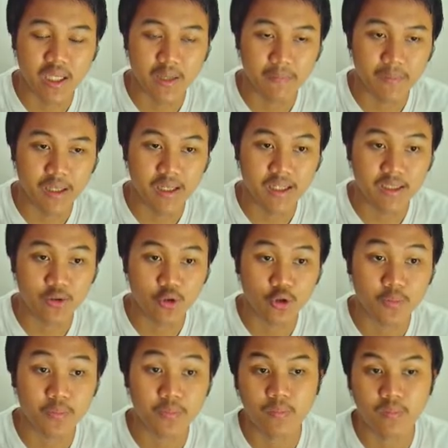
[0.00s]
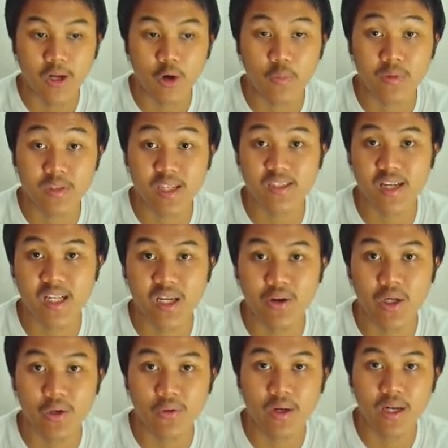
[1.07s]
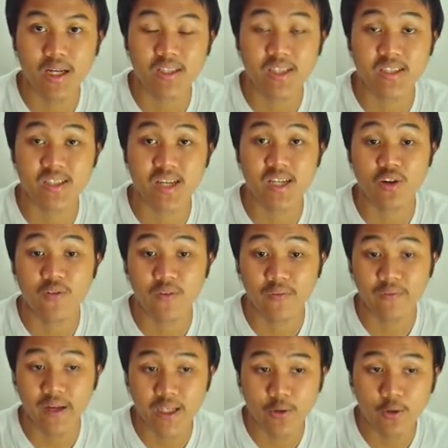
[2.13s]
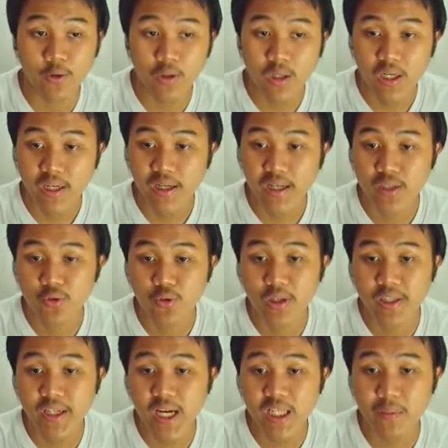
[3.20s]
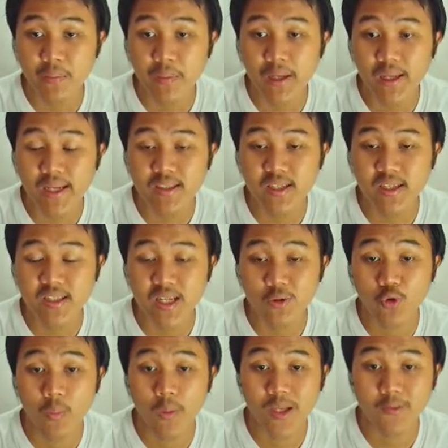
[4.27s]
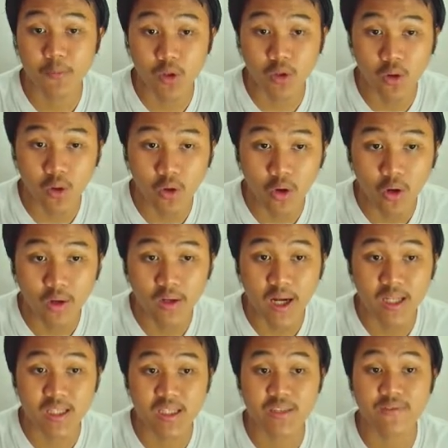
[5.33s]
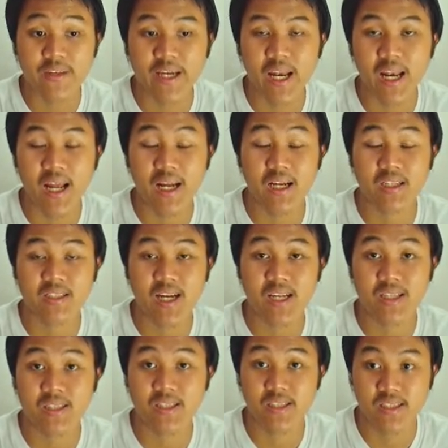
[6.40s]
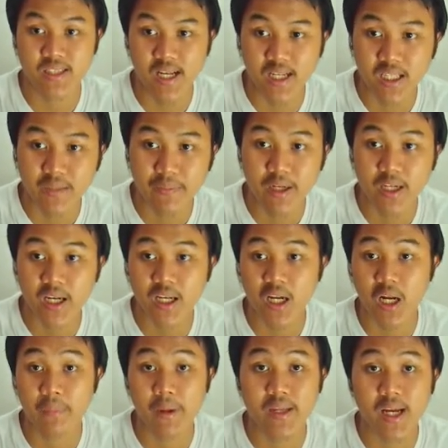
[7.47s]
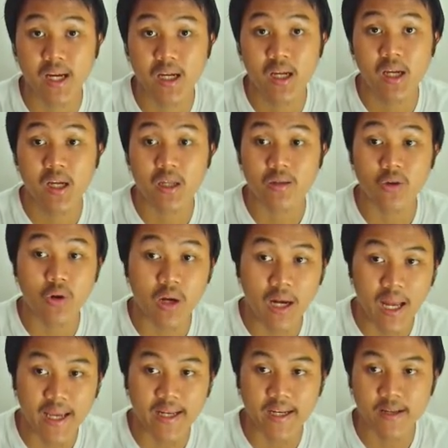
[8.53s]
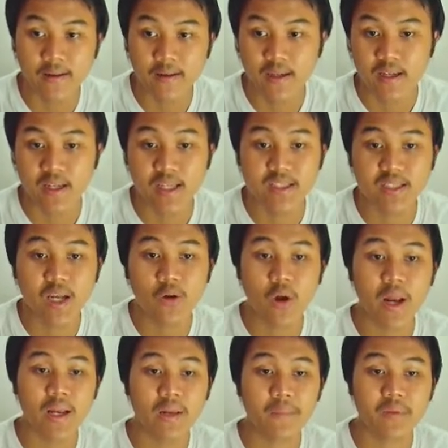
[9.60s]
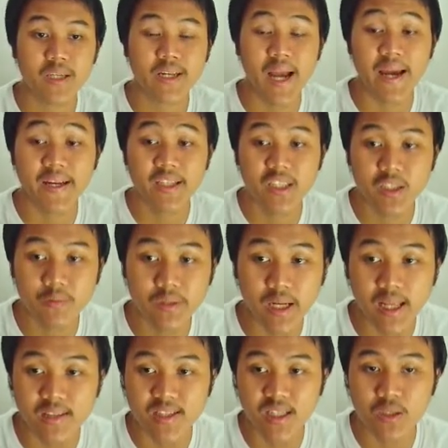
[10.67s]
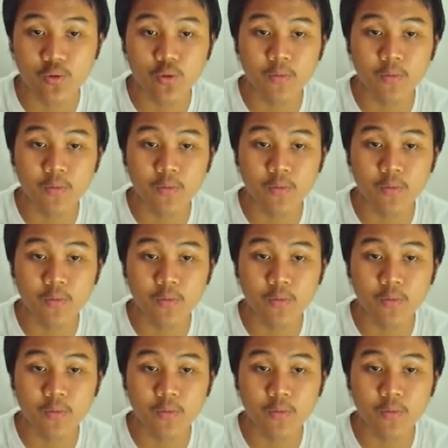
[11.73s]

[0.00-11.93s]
cap-nya cukup terlalu besar sekali kawan-kawan, artinya sangat overvalue dan juga dia hanya memiliki sekitar 12 protokol dengan TVL yang sangat kecil sekali dibandingkan dengan banyak token lain. Nah, jika kalian ingin mencari hidden gem layer 1,